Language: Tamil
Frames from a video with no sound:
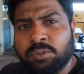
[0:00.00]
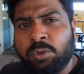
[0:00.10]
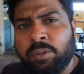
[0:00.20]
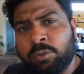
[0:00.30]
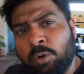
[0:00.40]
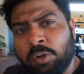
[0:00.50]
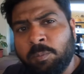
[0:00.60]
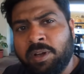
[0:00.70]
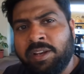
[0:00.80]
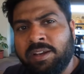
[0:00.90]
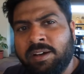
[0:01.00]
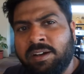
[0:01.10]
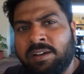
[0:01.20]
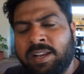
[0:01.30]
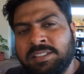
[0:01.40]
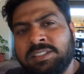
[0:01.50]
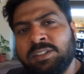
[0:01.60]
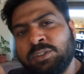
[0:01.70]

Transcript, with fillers: ஸோ இந்த கொக்கம் கறி லஞ்ச்